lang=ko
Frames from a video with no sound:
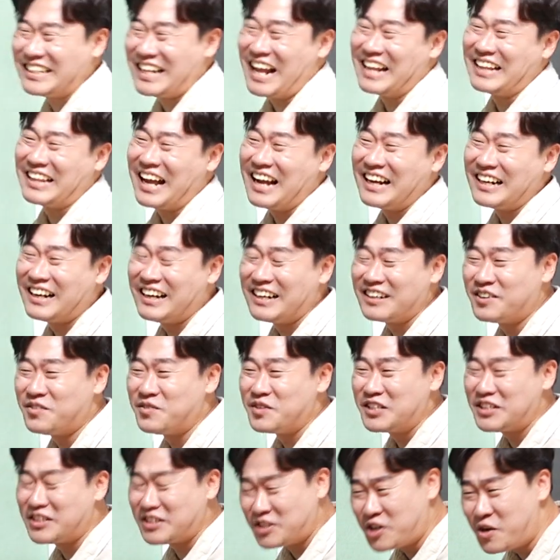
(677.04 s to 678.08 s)
됐다.
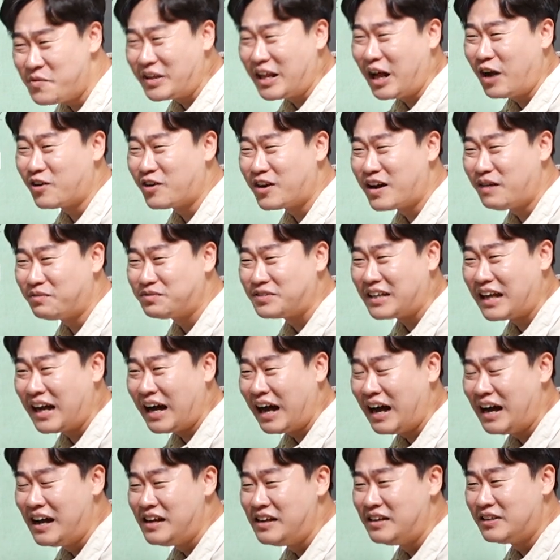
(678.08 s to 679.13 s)
그러면 시험에 나오는 거
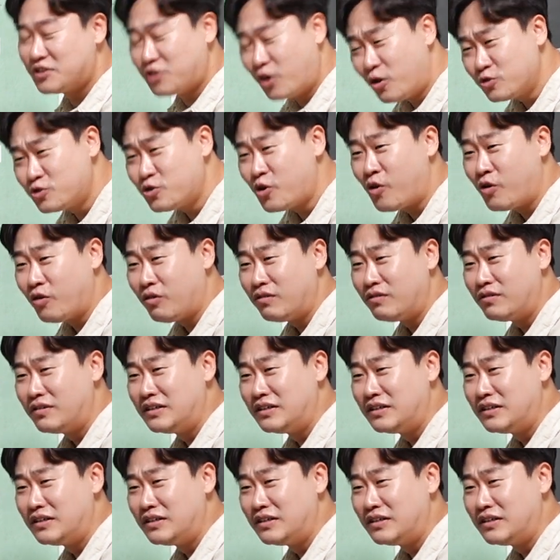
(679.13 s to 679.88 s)
갑시다. 성종!